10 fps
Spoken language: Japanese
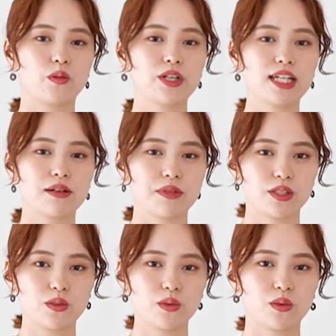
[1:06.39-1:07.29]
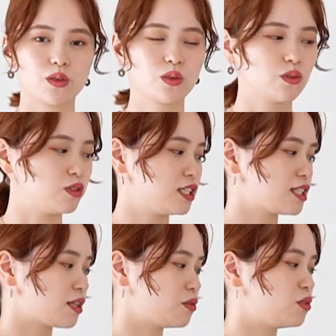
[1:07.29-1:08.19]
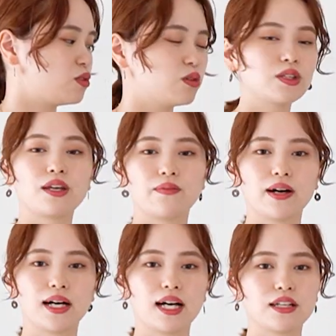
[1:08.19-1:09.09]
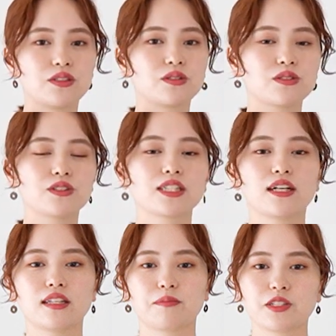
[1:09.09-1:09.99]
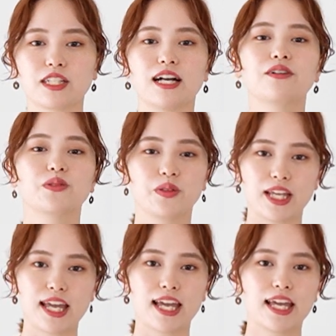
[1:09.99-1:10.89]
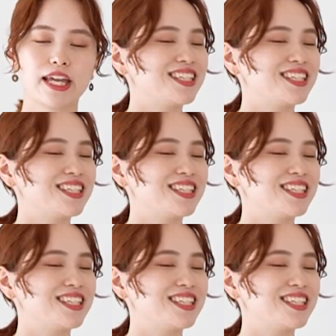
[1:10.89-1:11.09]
折り紙とこの実際の布では発色の仕方も違うので、